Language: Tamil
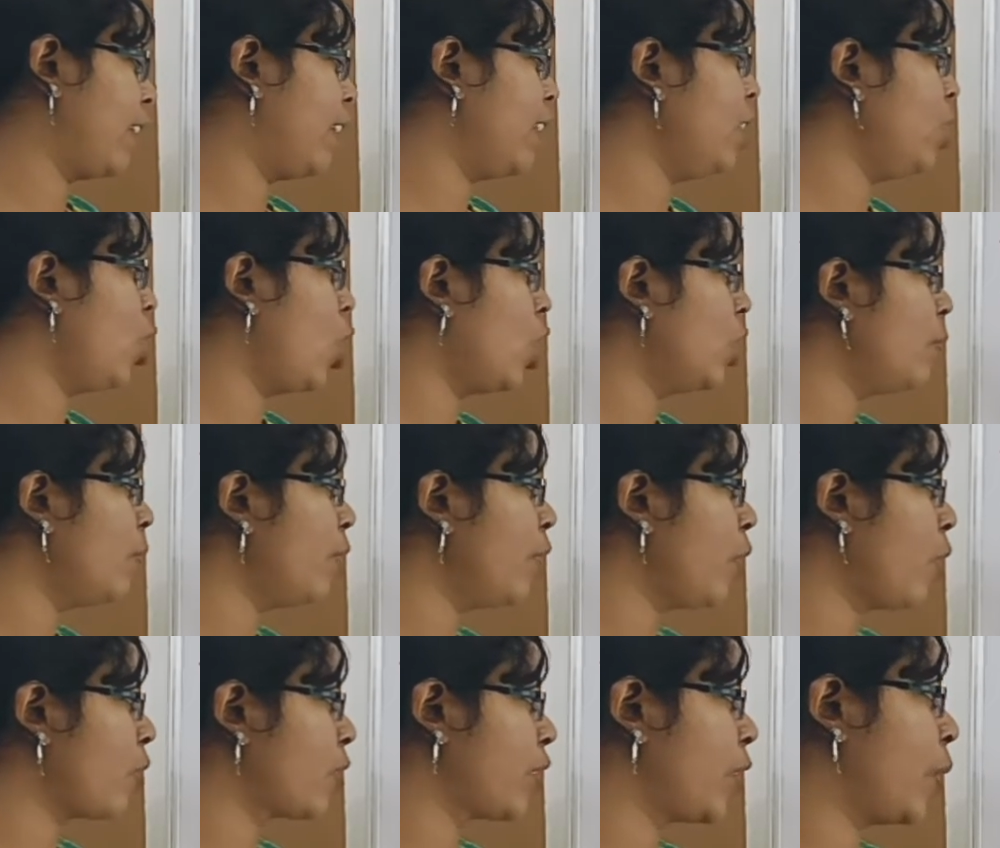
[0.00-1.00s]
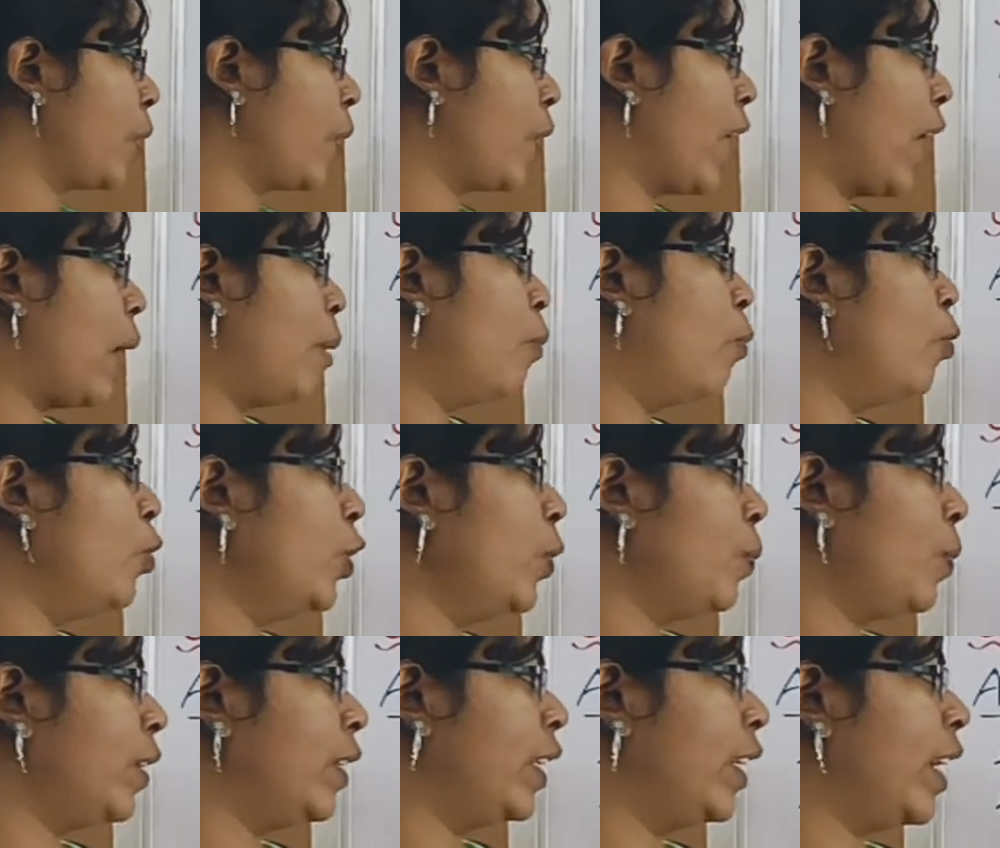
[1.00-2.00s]
தான் கார்பன் டை ஆக்சைடோட அமௌண்ட்
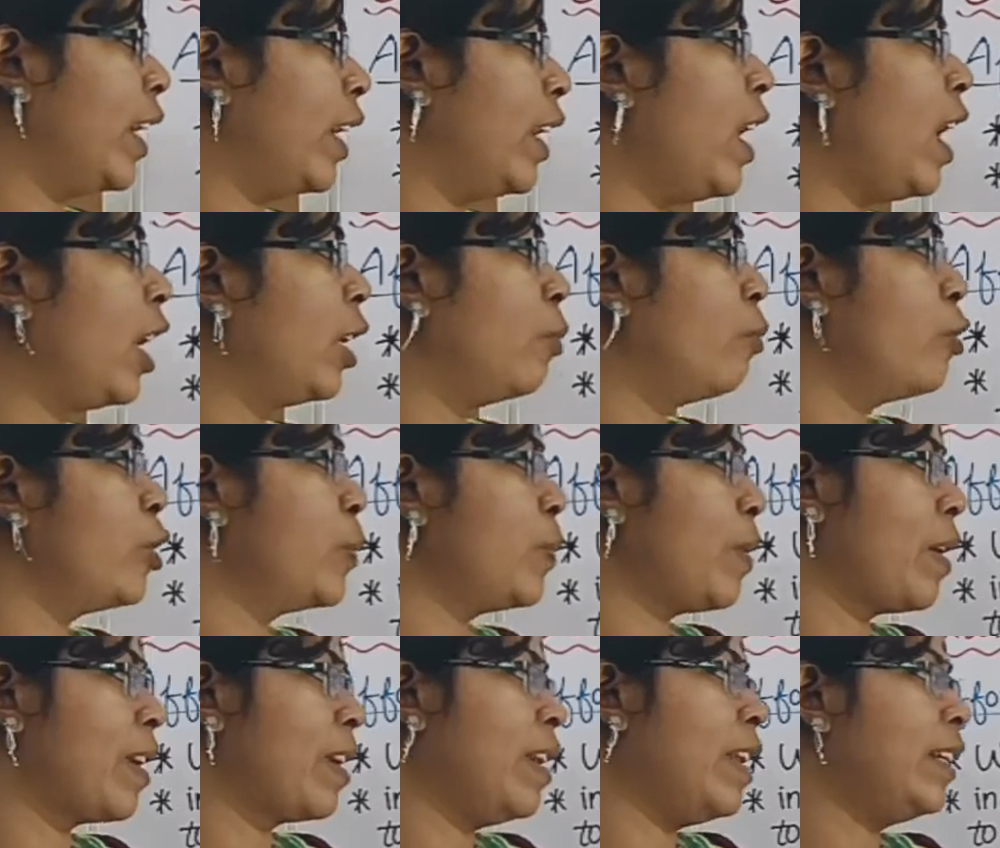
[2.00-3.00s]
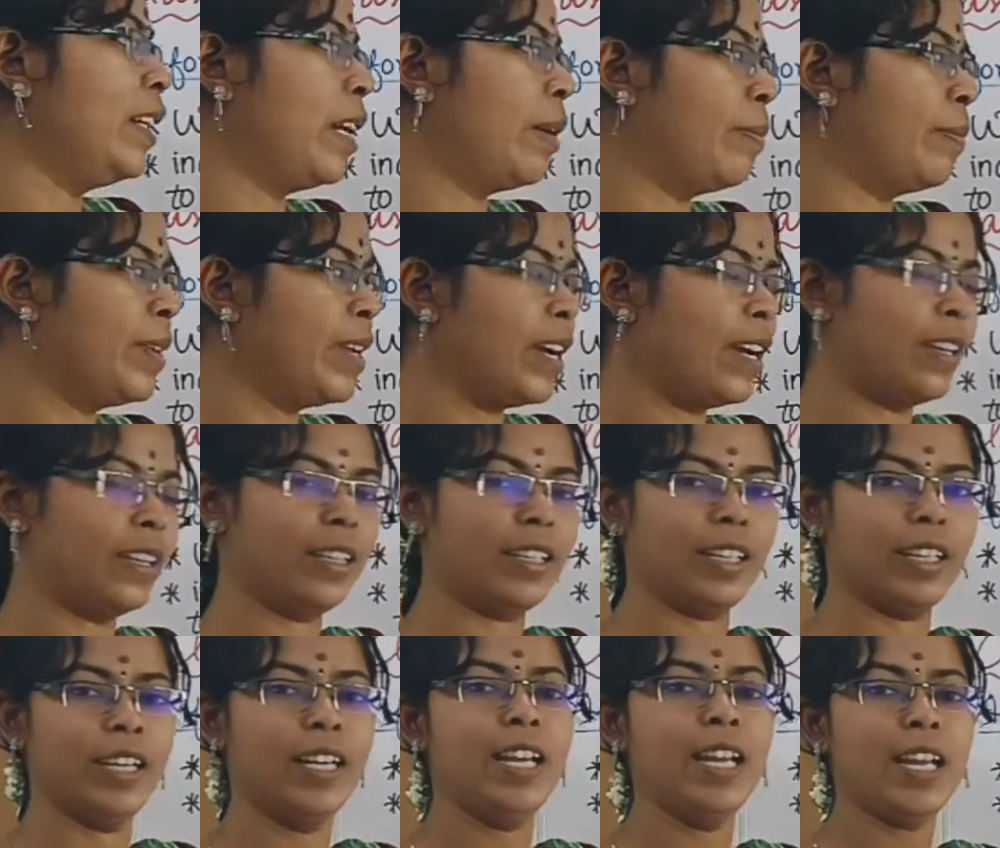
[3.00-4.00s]
பார்த்திங்கன்னா அட்மாஸ்பியரில் கம்மியாக
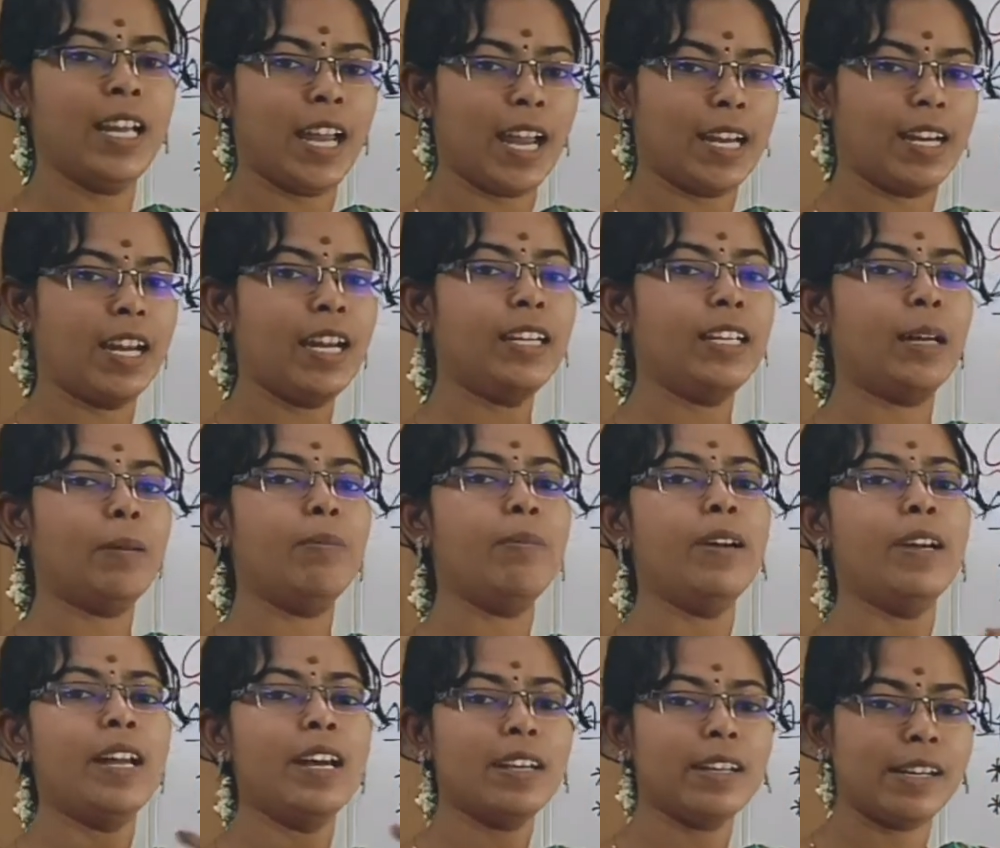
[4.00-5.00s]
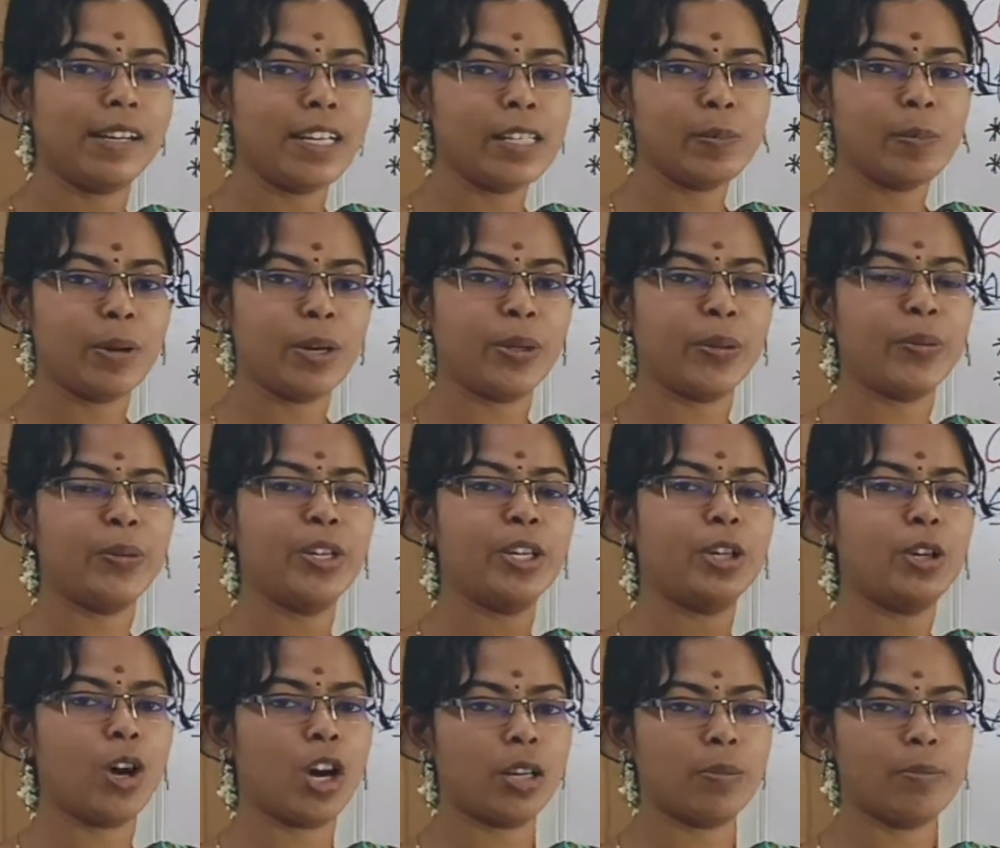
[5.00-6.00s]
இருக்குது ஏன்னா நம்மளாம் ரிலீஸ் பண்ணக்கூடிய
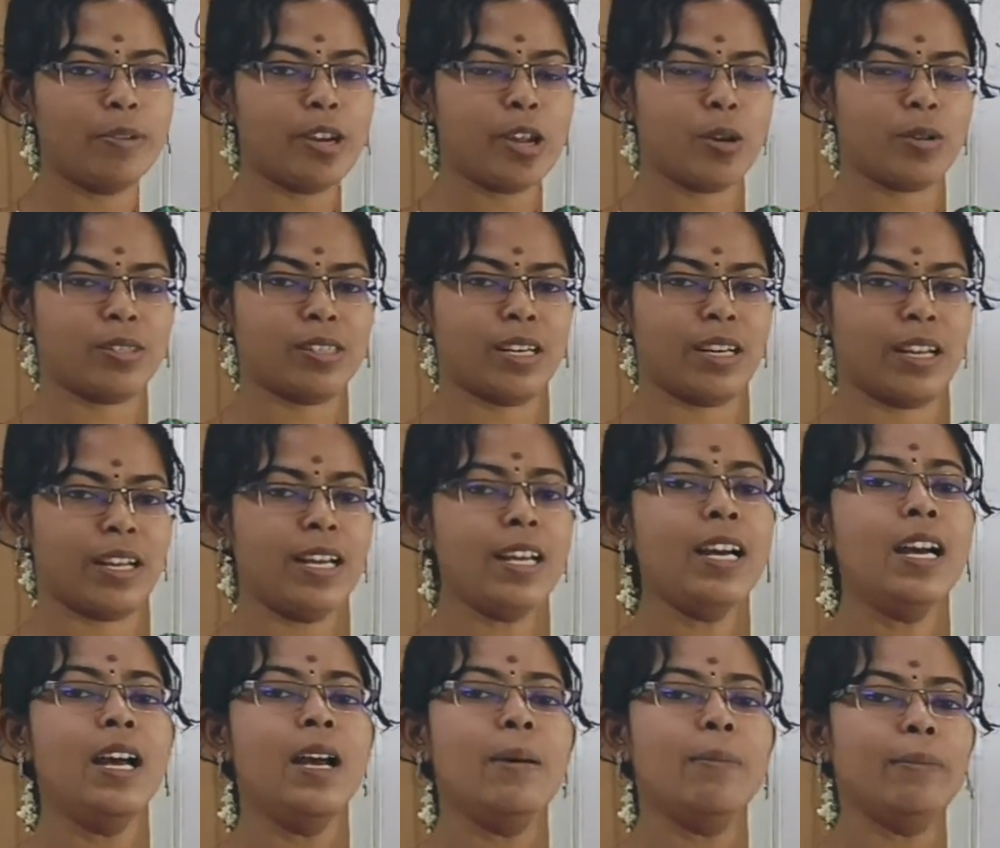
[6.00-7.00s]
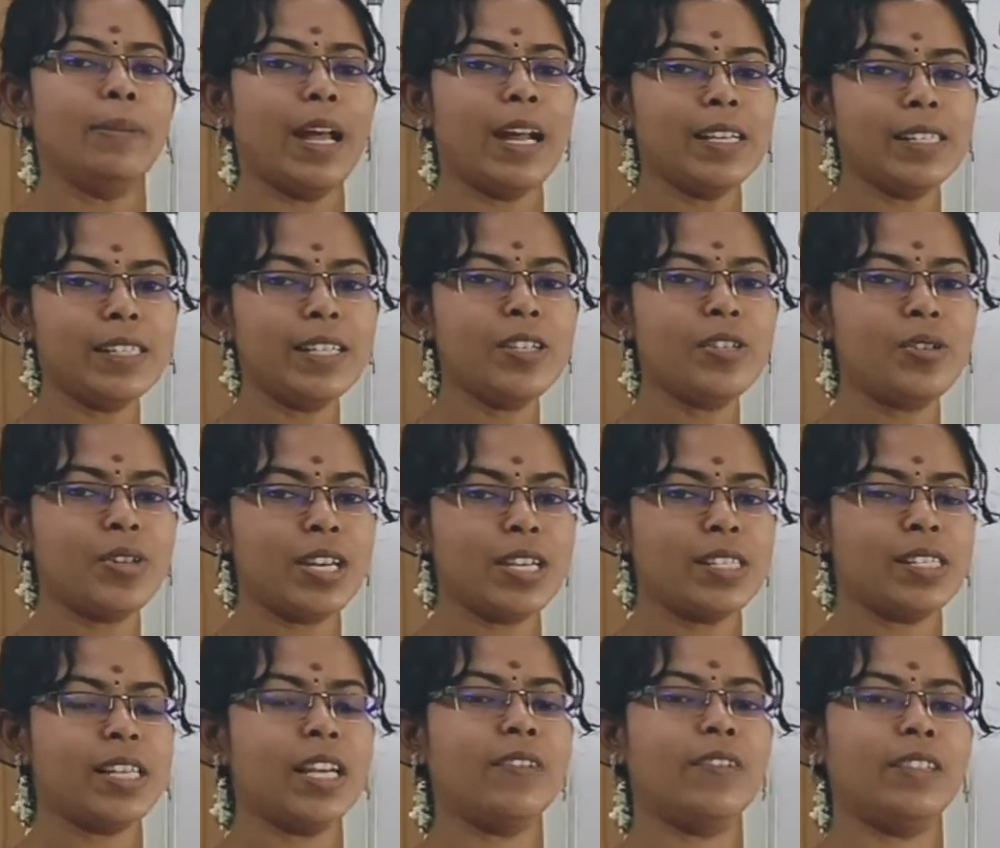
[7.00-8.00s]
கார்பன் டை ஆக்சைடை பிளான்ஸ் அண்ட்
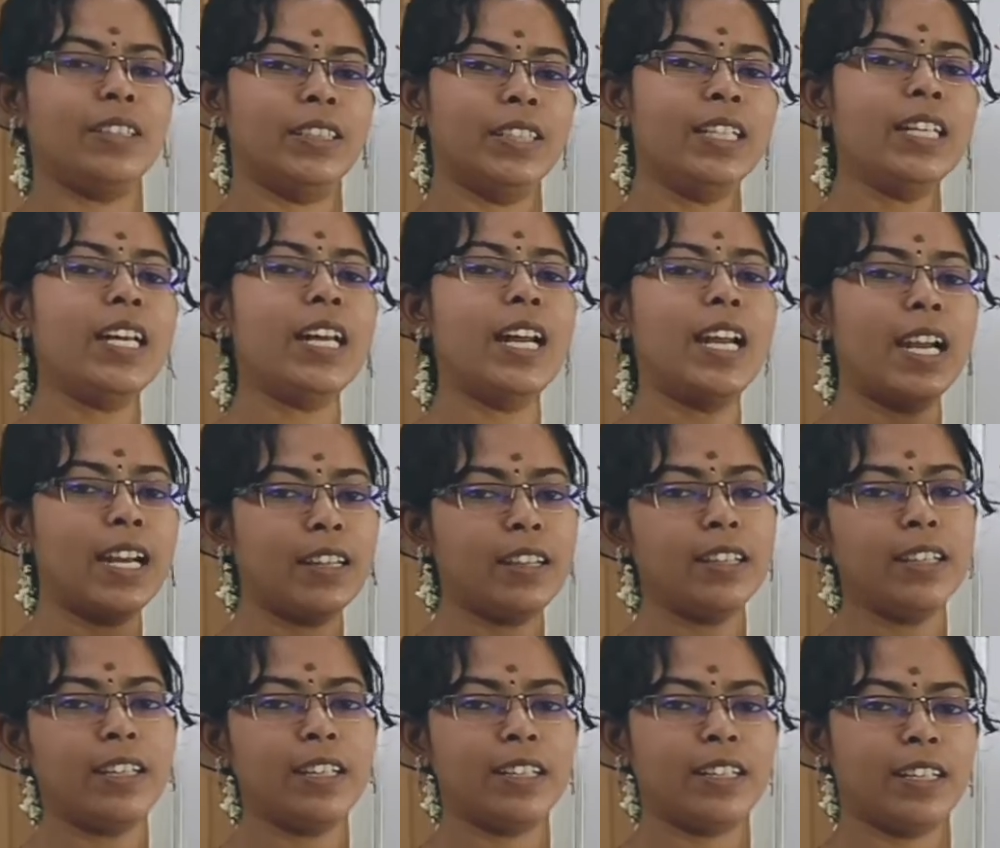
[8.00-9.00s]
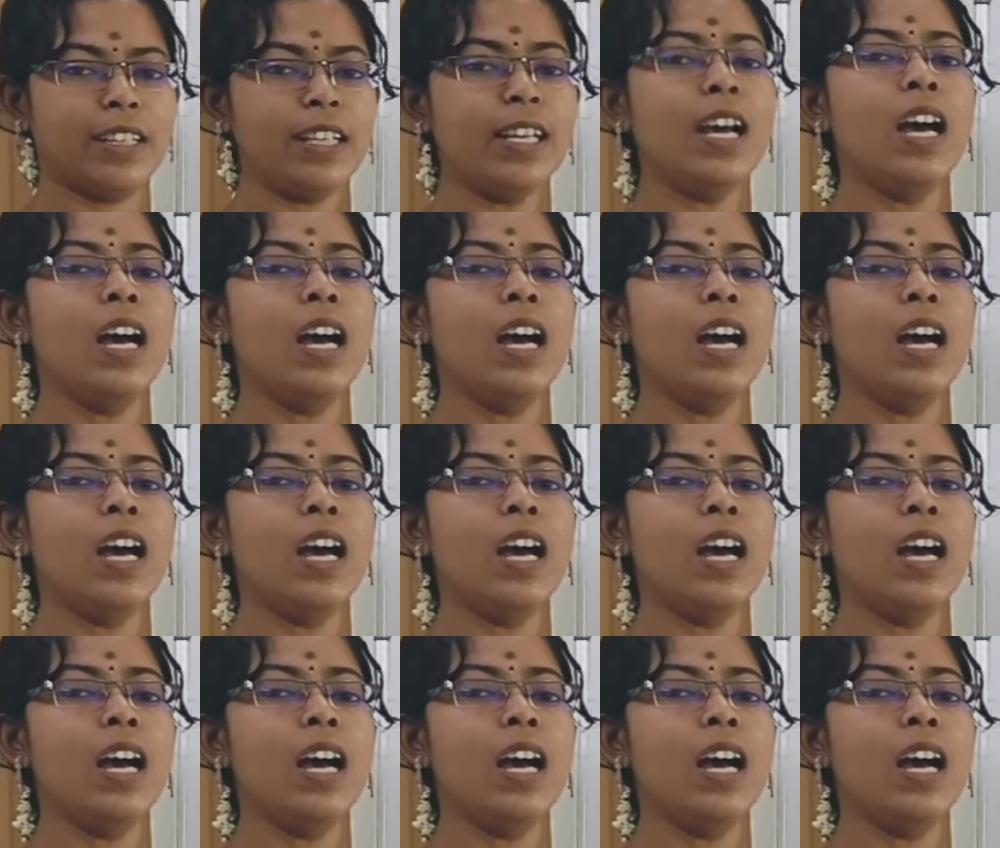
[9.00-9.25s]
ட்ரீஸ் தான் வந்து எடுத்துக்கிட்டு